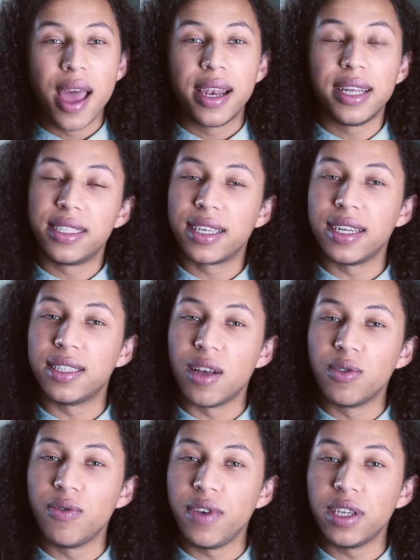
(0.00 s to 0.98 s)
Na
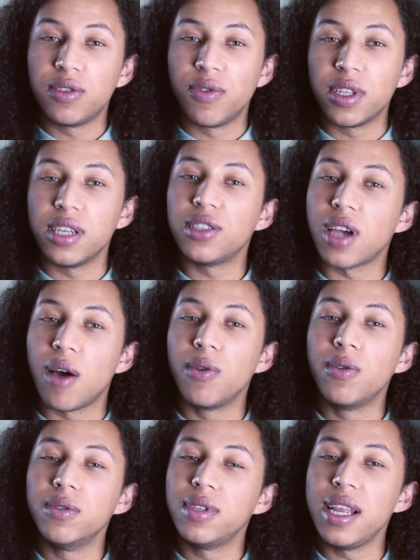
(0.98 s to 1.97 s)
descrição do vídeo vou deixar
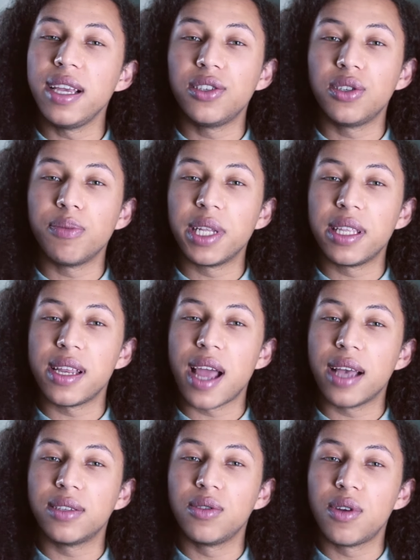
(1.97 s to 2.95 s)
alguns links de
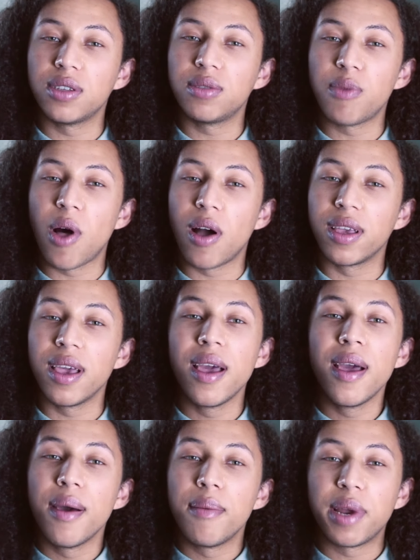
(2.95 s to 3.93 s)
materiais do nosso blog,
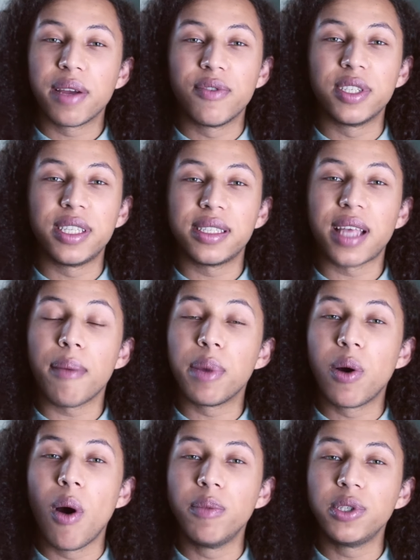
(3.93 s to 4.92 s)
para que você
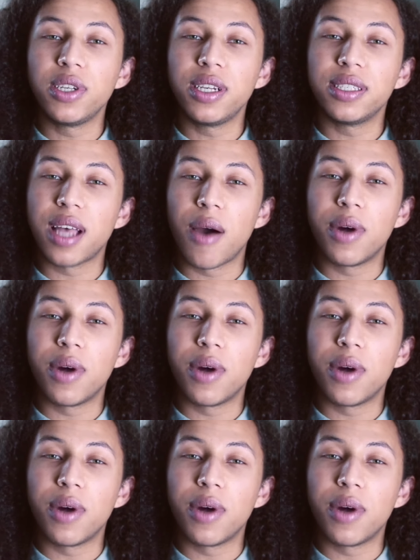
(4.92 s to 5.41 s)
saiba como utilizar